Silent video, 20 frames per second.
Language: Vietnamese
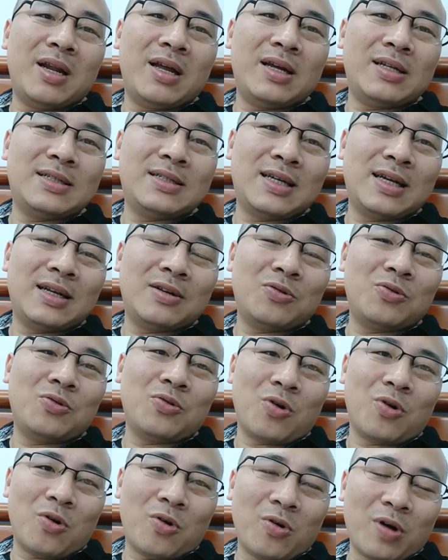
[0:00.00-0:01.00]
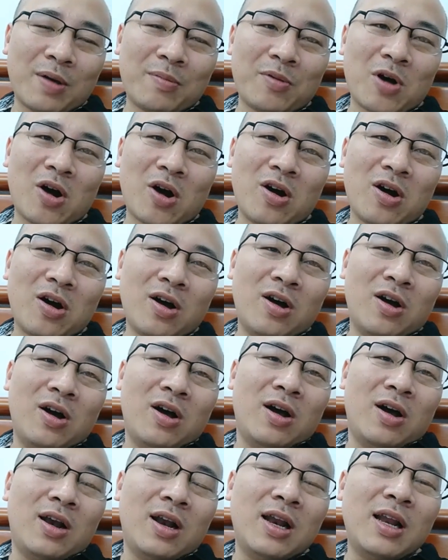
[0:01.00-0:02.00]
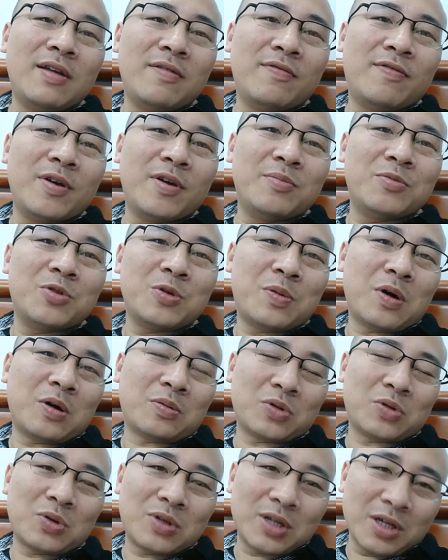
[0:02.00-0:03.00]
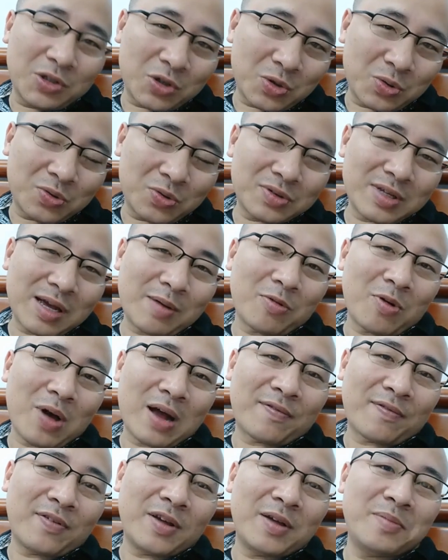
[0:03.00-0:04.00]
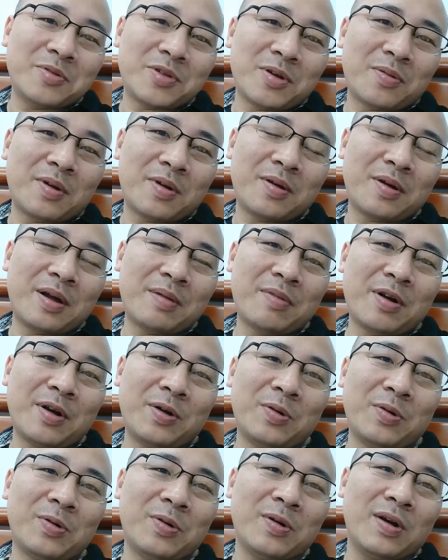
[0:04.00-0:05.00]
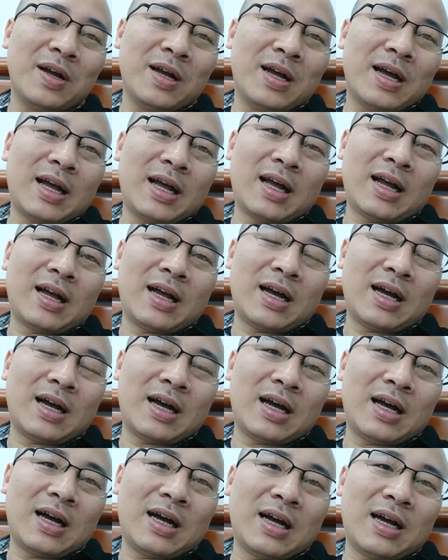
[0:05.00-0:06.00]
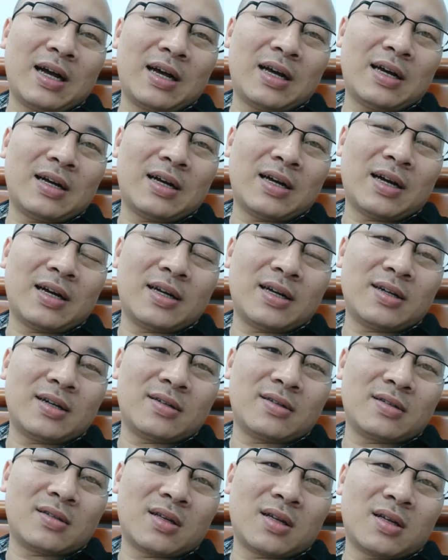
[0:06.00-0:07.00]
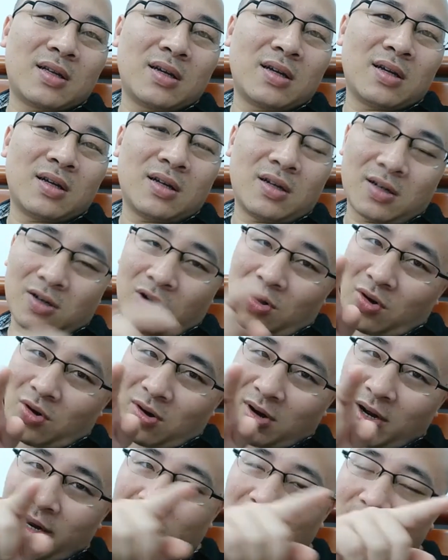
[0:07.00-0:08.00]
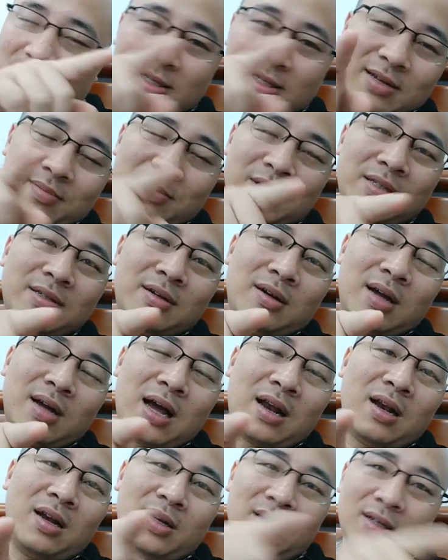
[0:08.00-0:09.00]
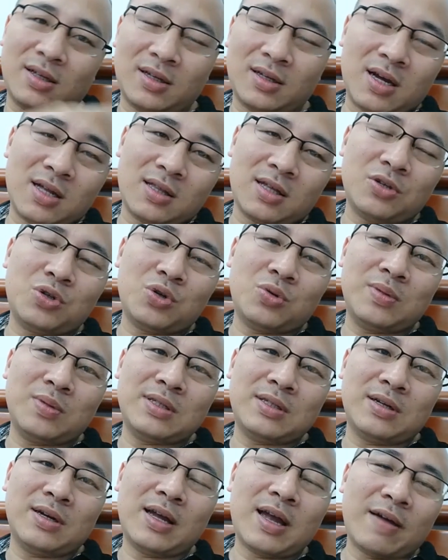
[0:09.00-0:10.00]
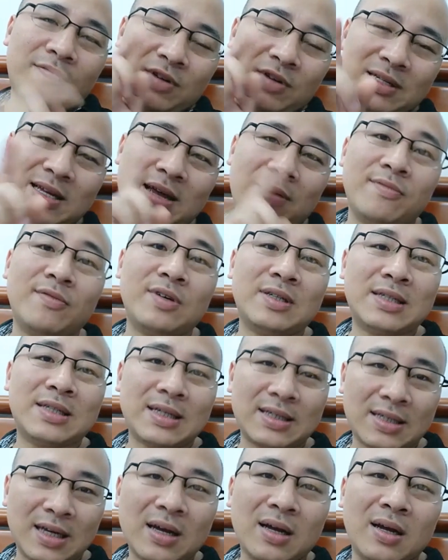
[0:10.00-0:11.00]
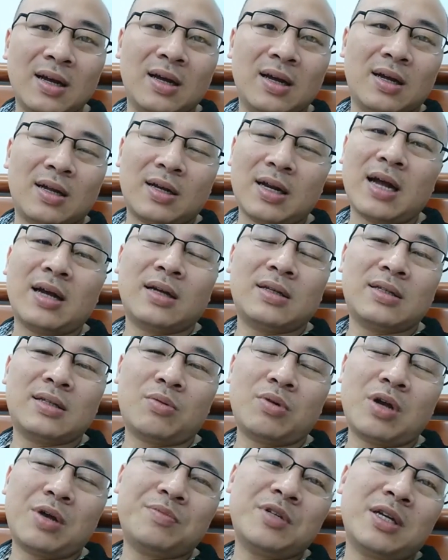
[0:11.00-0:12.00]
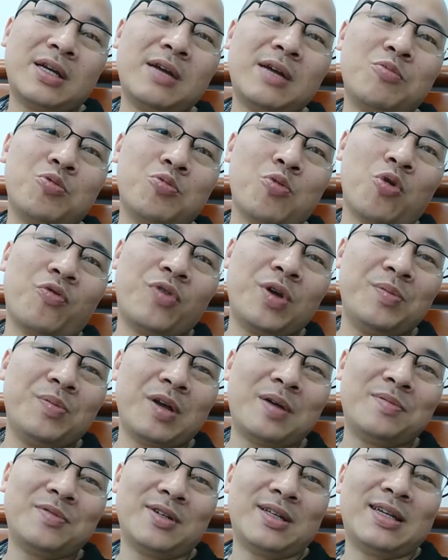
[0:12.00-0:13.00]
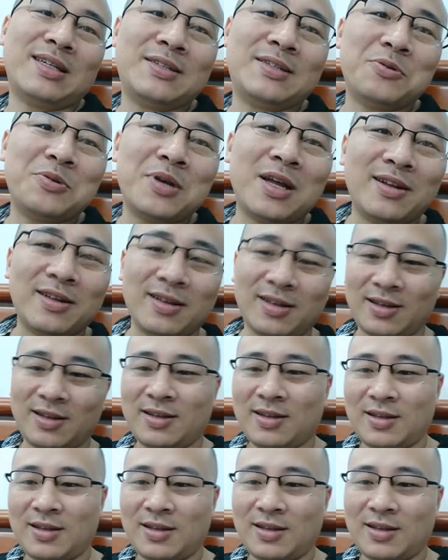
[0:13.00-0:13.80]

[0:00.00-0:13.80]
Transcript: lên trên Google em gõ link phim giúp học tốt tiếng Trung, nó ra một loạt phim, xong rồi em bắt đầu à, nó có cái lời dịch bên dưới, à lời à, tiếng Trung bên dưới, em vừa xem em vừa dịch nhé. Đấy, sau em dịch hết một bộ phim thì em trở thành siêu nhân rồi.